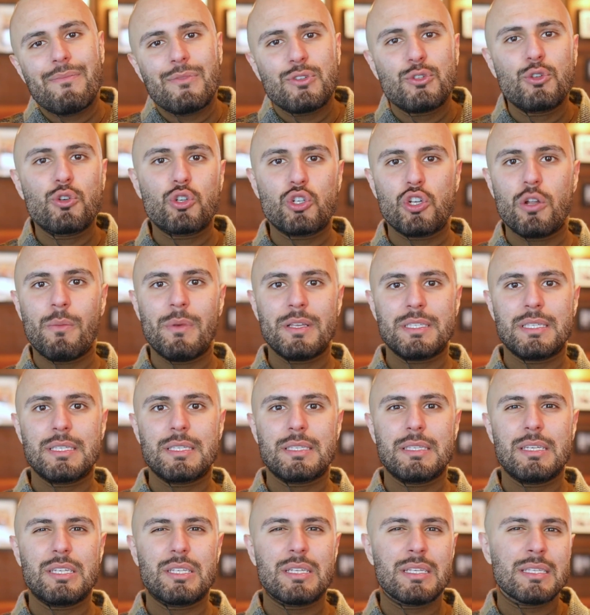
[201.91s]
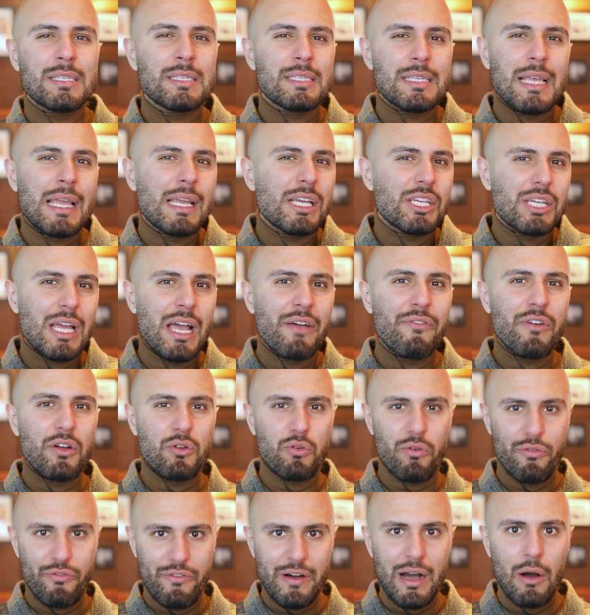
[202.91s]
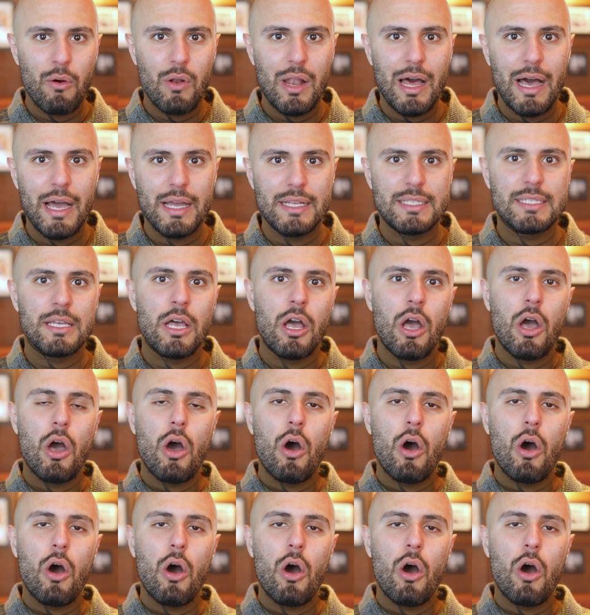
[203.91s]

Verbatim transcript: so schlimm ist es nicht. Das ist eigentlich einfach nur Faulheit.